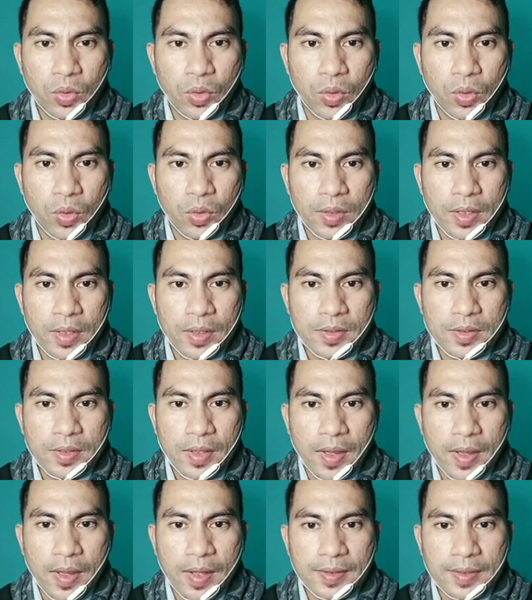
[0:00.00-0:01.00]

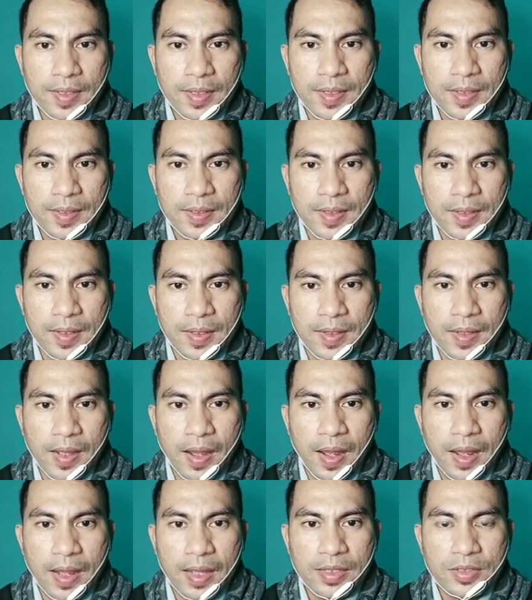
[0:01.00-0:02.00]
lukisan ini
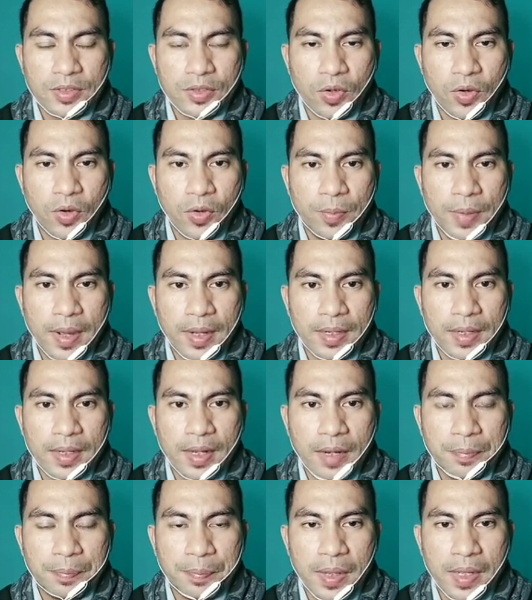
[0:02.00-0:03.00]
guys coba
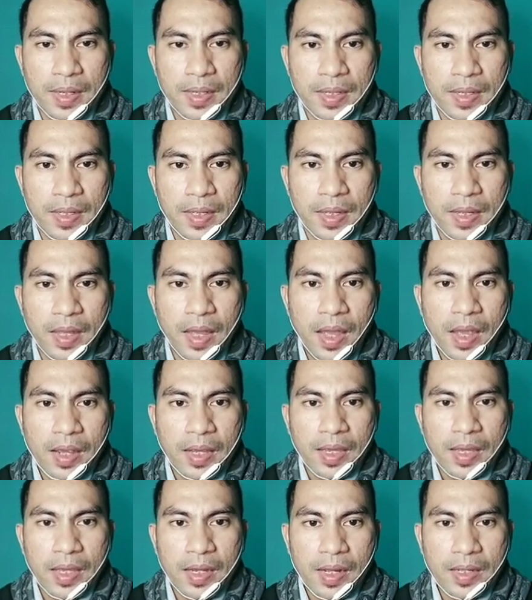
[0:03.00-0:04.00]
kalian pilih
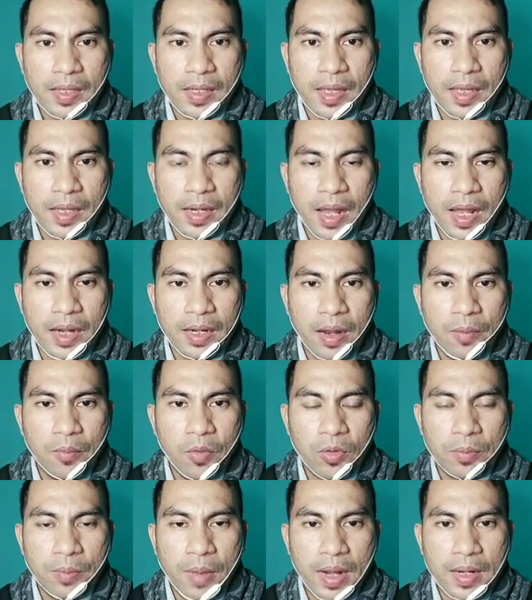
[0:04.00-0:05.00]
kira-kira
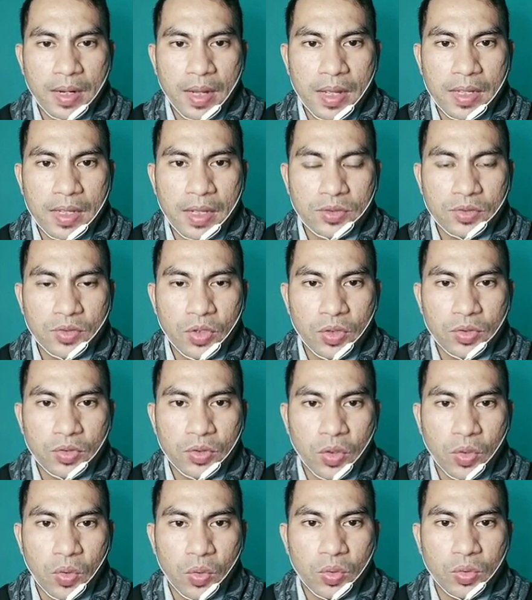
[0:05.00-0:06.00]
rambut mana yang
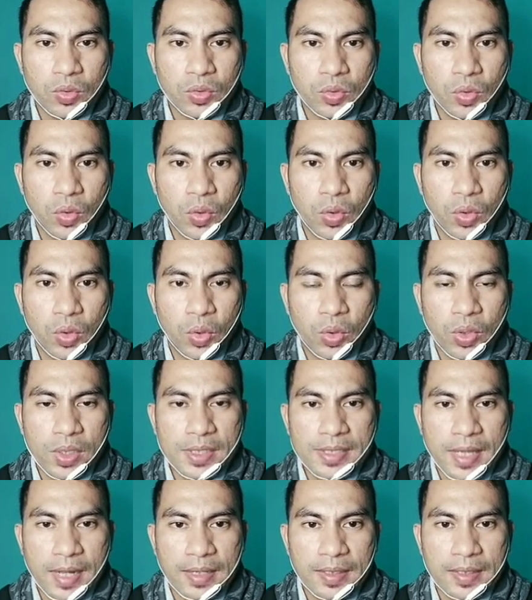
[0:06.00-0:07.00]
cocok untuk
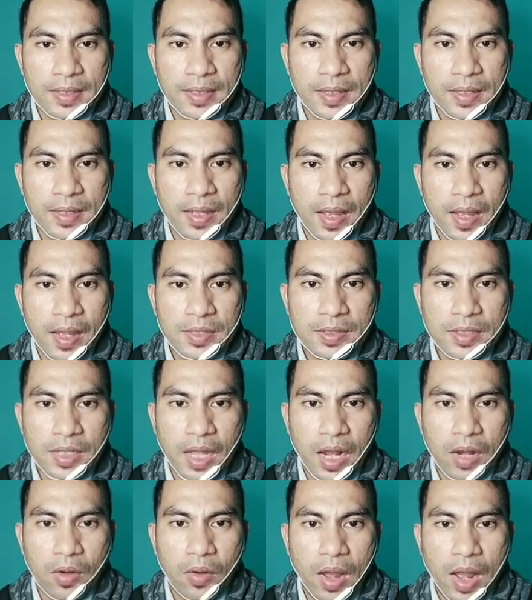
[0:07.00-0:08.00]
lukisan ini guys
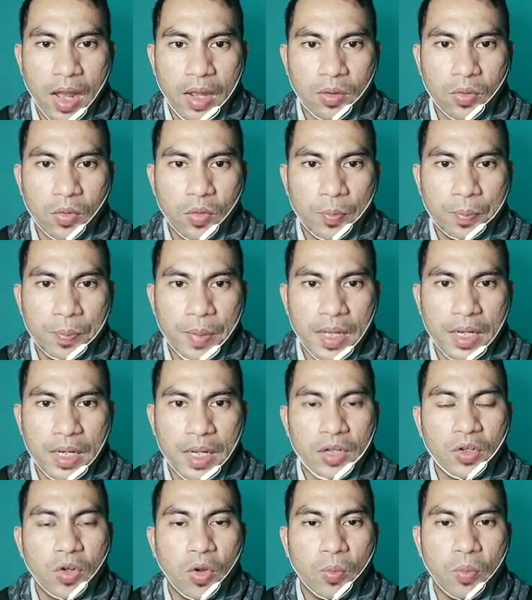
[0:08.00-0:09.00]
Kalau aku
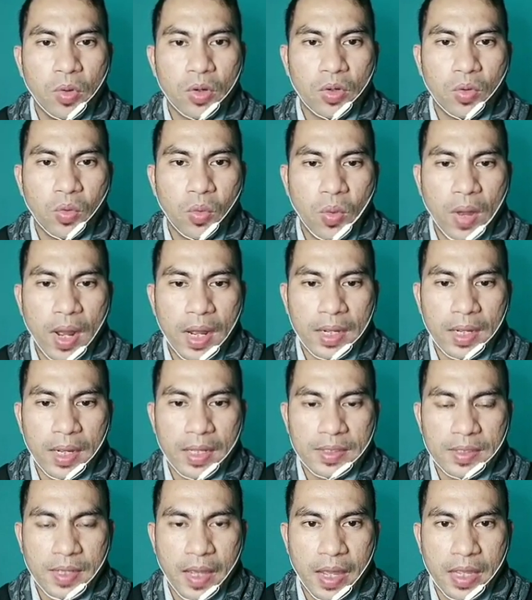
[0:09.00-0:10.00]
pilih nomor 2
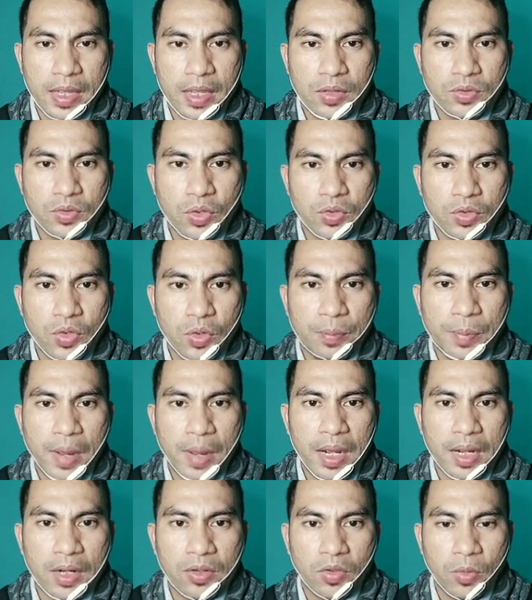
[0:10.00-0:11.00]
guys kayaknya cocok
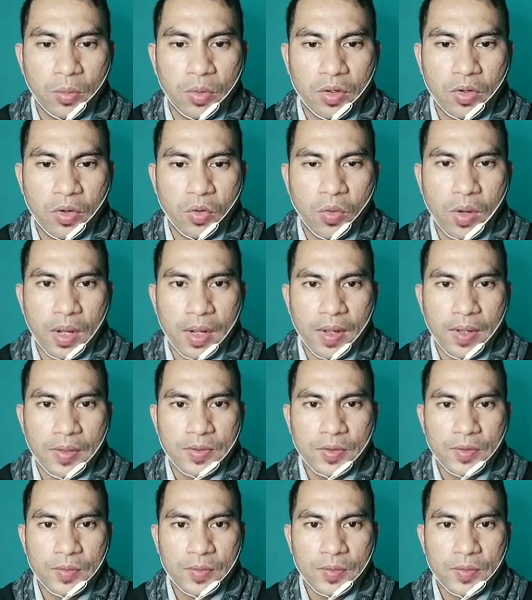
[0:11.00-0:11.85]
banget nomor 2 guys